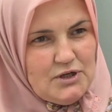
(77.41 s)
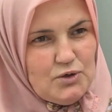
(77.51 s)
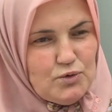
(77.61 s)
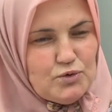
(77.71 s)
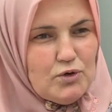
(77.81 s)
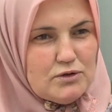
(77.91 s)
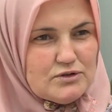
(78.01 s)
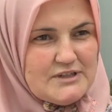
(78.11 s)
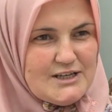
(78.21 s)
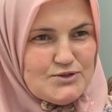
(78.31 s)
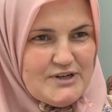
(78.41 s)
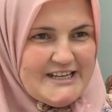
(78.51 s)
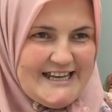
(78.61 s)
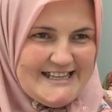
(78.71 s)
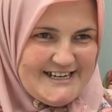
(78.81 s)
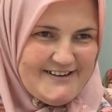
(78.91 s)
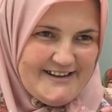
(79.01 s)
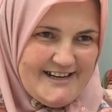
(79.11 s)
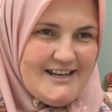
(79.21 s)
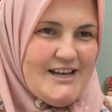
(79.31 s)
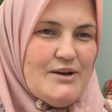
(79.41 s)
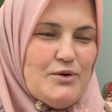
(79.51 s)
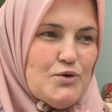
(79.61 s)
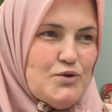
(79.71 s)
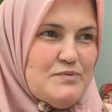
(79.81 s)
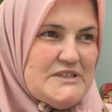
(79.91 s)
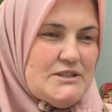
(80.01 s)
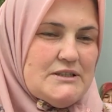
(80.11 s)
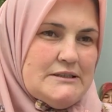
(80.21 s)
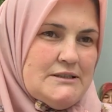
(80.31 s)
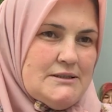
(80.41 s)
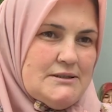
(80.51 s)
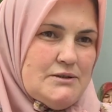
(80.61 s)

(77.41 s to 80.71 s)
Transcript: Un olduktan sonra gelir eve. Onun biz e,